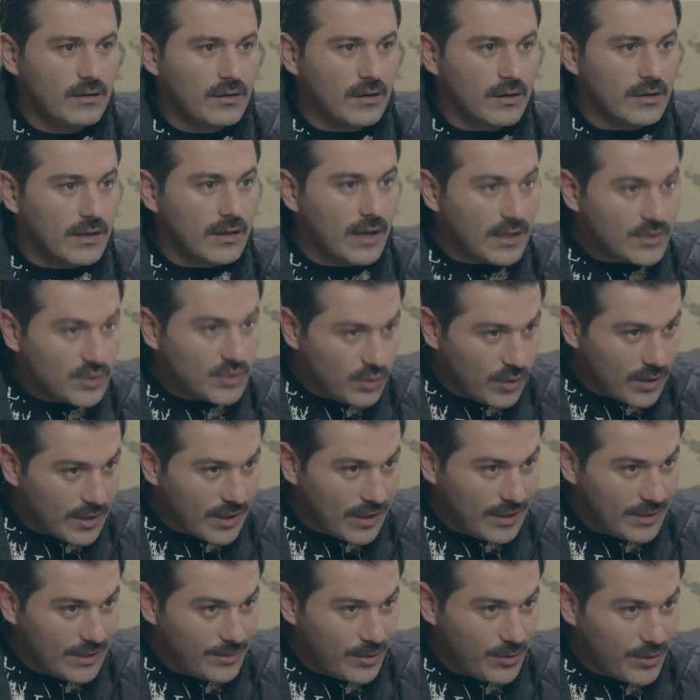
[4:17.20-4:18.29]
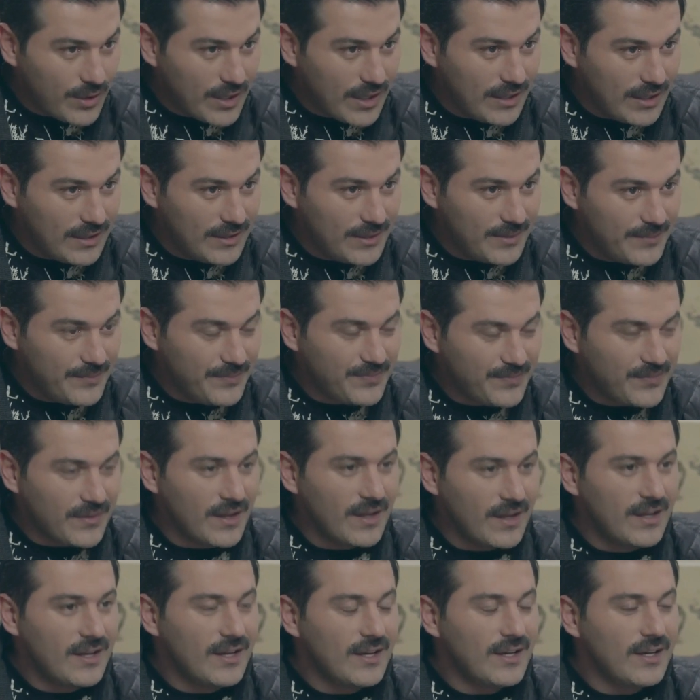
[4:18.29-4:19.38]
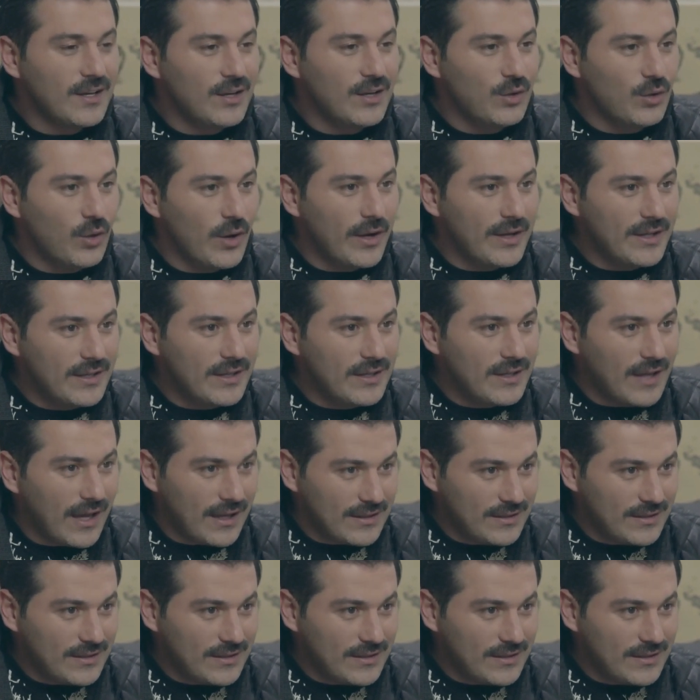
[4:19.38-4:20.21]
لك لا شو وكالة ما وكالة لؤي